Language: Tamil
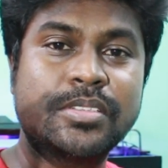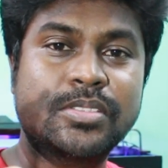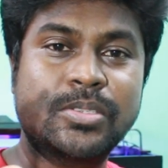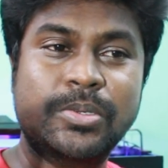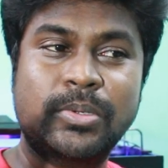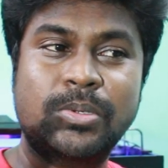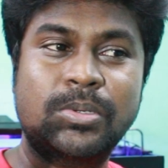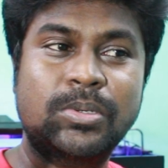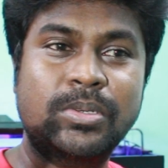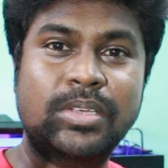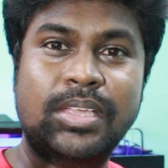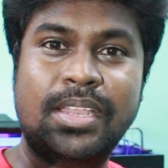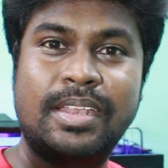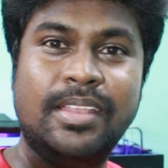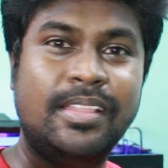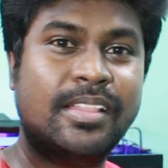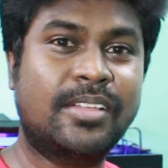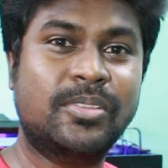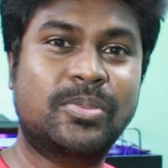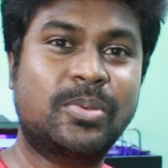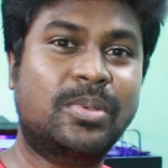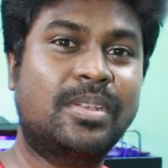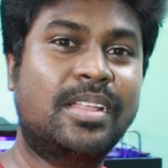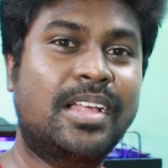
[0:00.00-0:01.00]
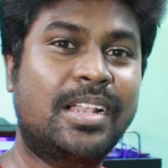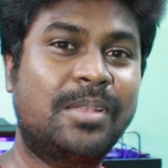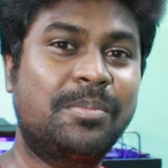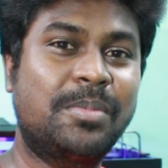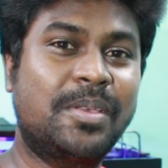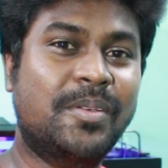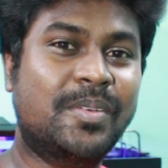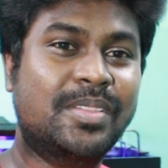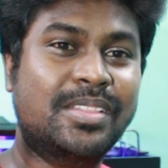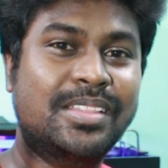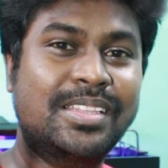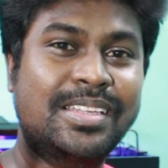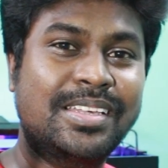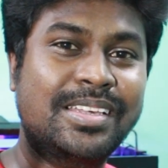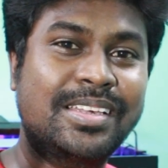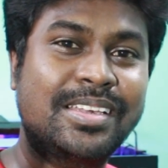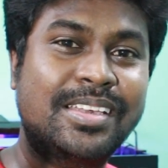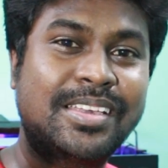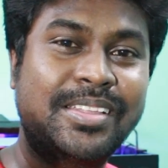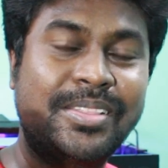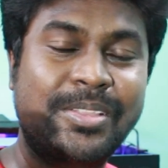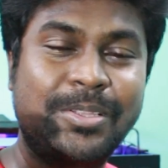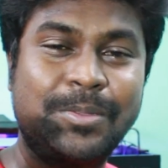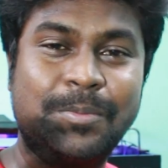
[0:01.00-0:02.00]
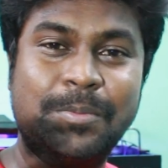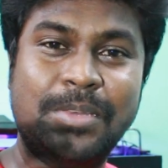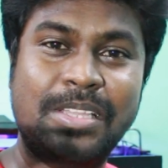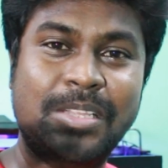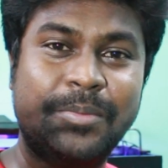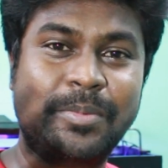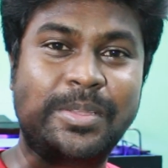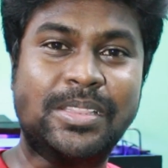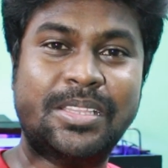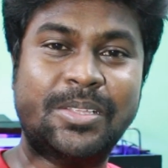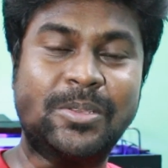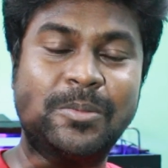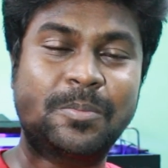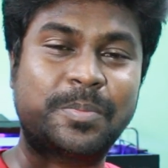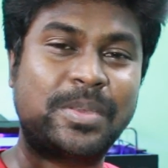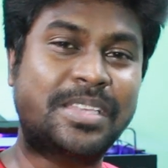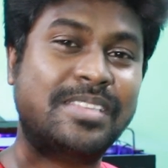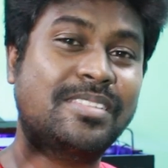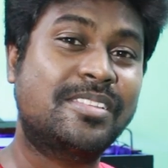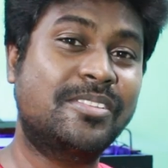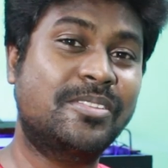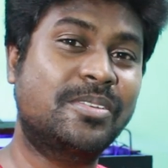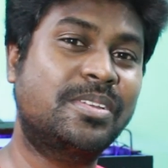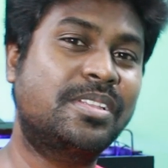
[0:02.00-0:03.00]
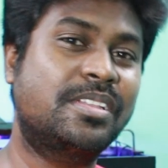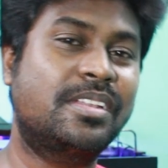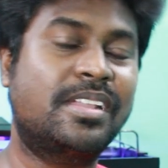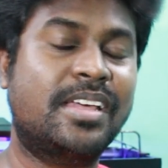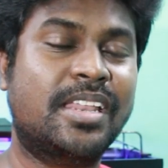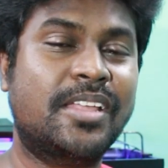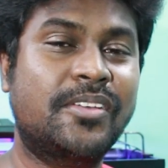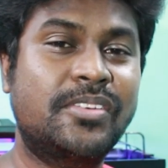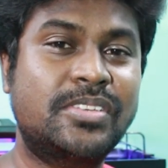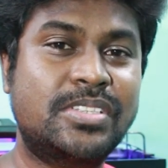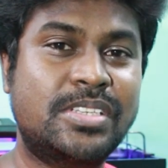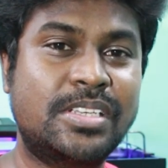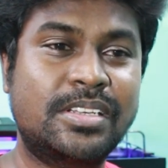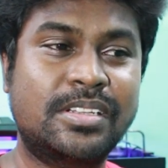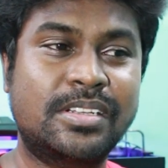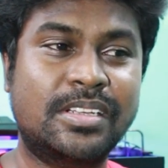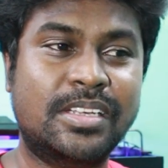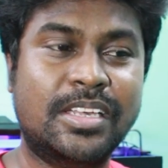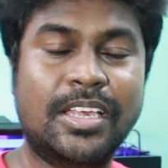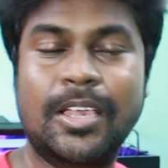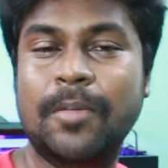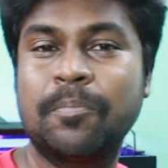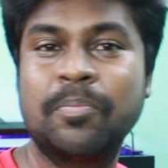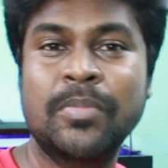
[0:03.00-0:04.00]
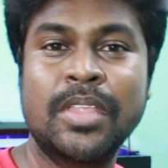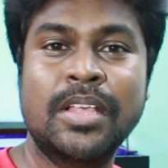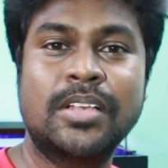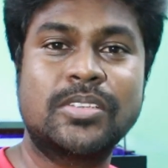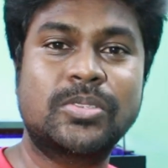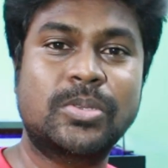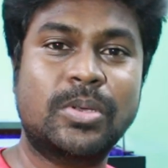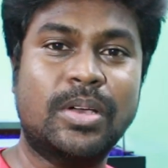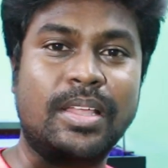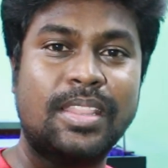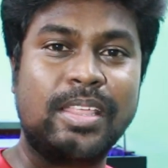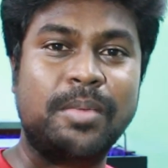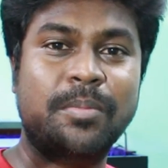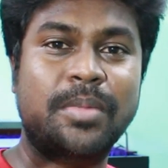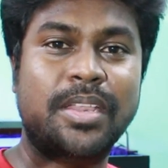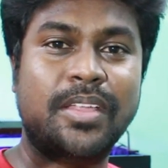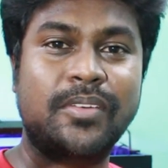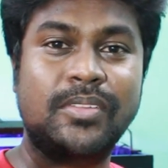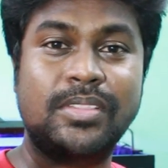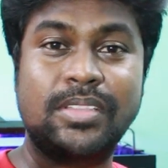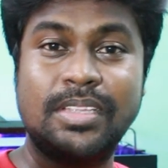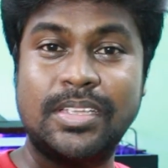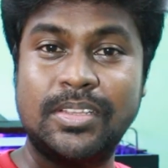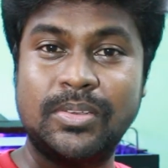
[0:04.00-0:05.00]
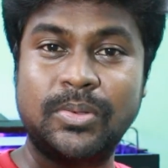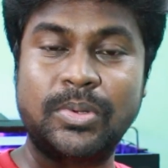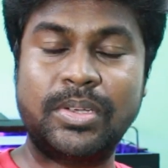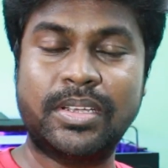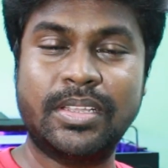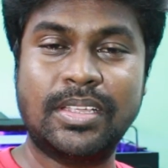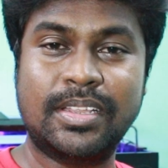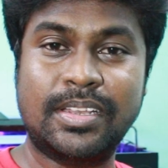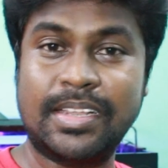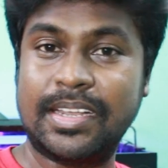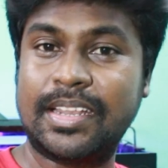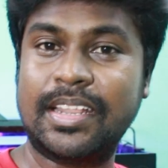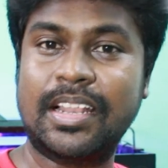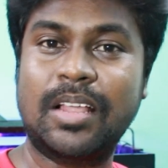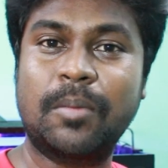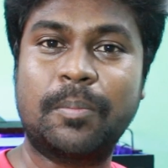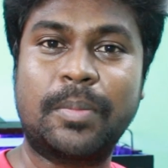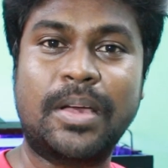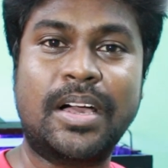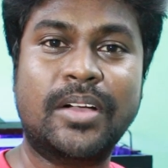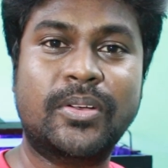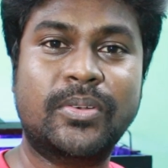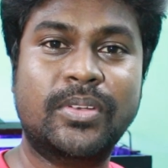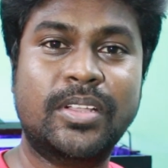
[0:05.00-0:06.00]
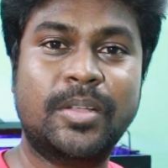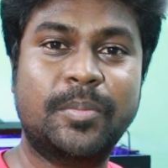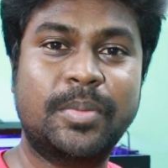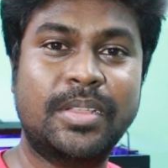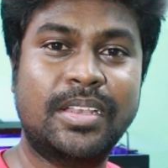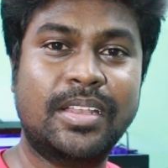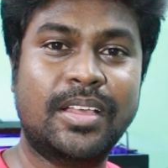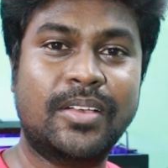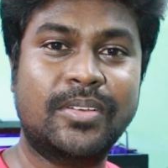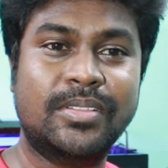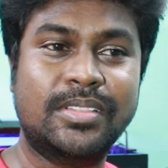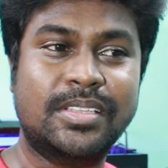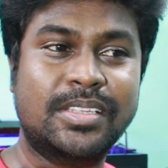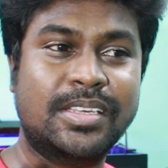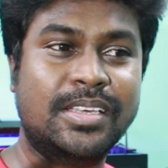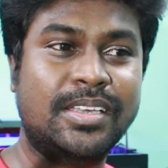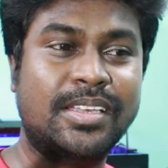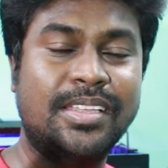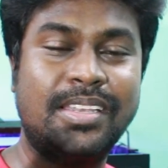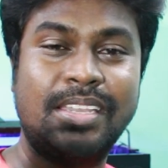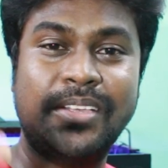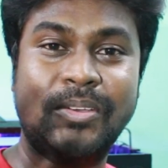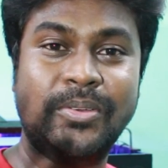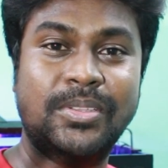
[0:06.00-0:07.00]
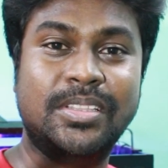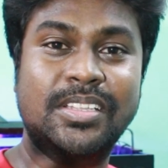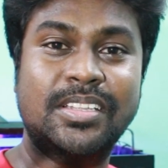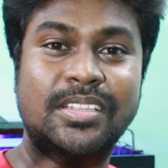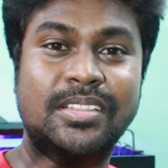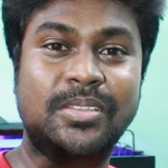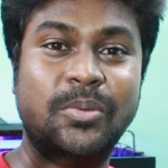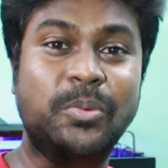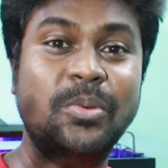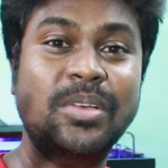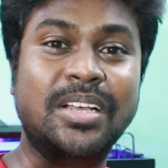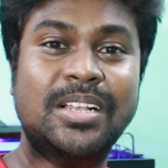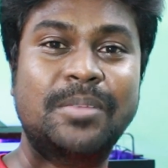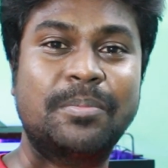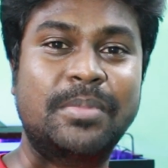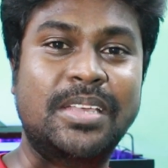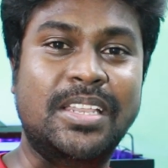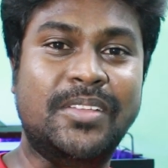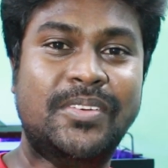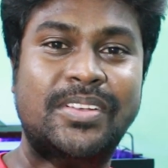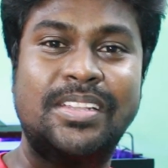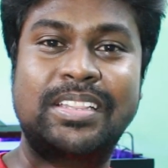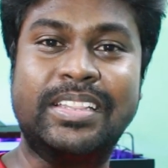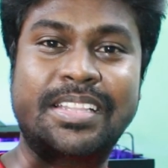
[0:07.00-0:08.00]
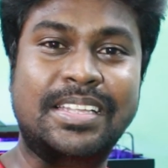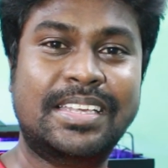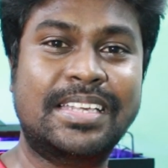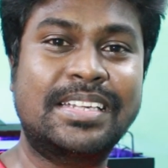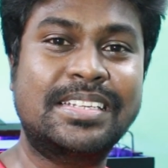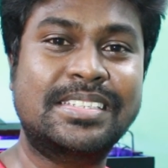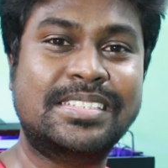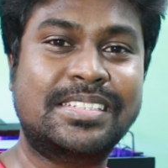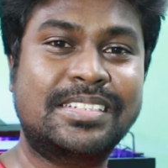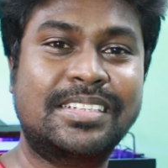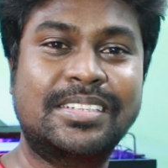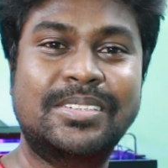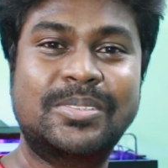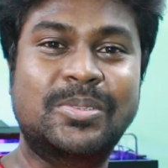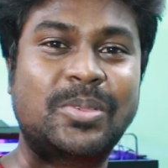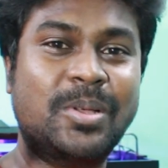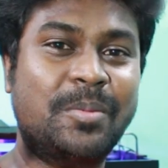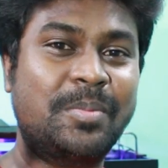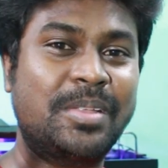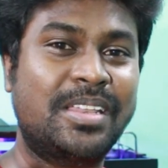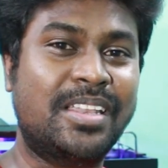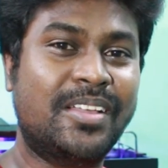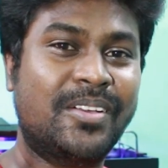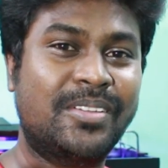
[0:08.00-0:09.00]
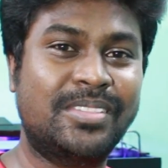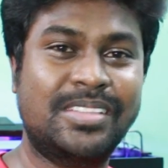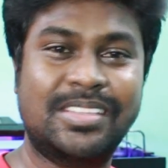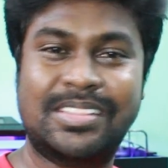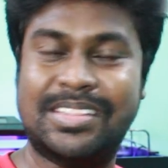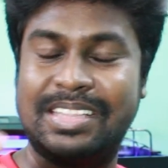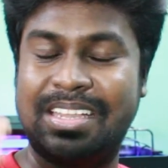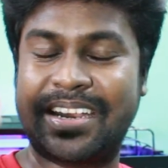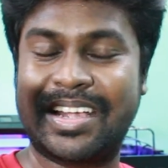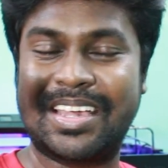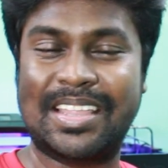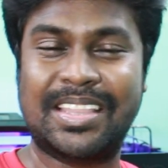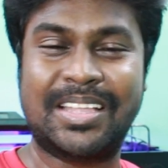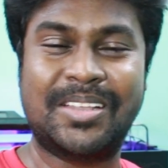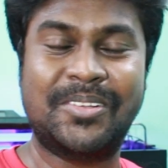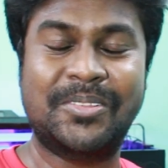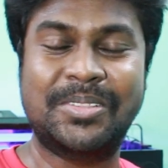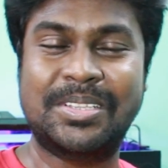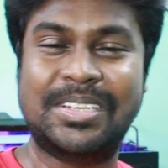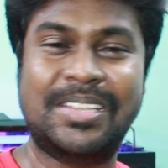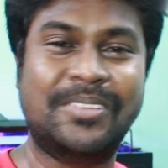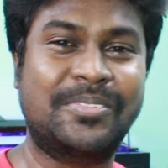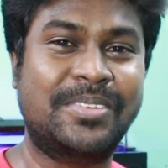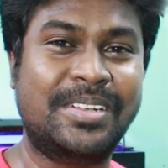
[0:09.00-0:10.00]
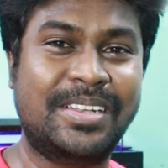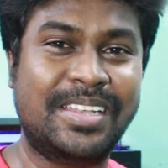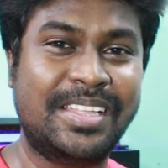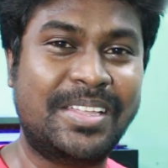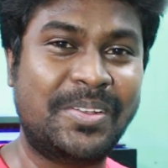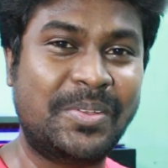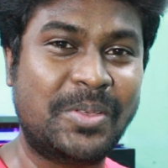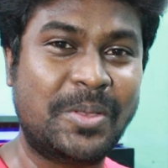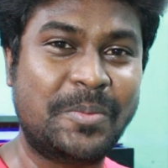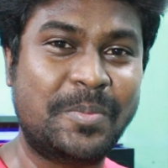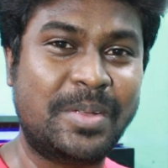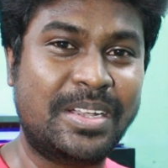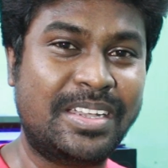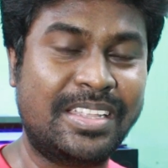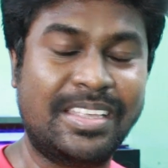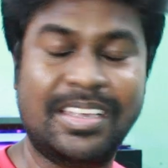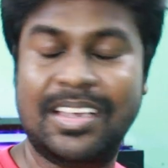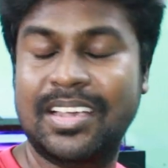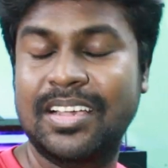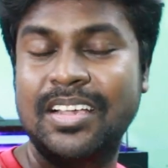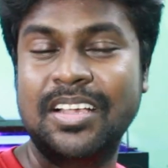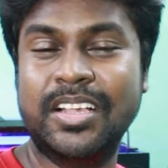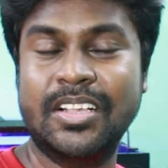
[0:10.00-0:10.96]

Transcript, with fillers: ஸோ என்ன தான் சொன்னாலுமே வந்து இதை இதை பற்றி இன்னும் பேசுறதுக்கு வந்து நிறைய விஷயம் இருக்குது ஸோ அதே மாதிரி வந்து இன்னும் நீங்கள் டீட்டெயிலாக பார்க்கணும் அப்படின்னா வந்து இன்றைக்கி வந்து இந்த உங்கள் மீனவன் இந்த கிங்ஸ்டன்ஸ் அப்படின்னா வந்து தெரியாத ஆள் வந்து டெஃபினட்டாக இருக்கவே மாட்டீங்க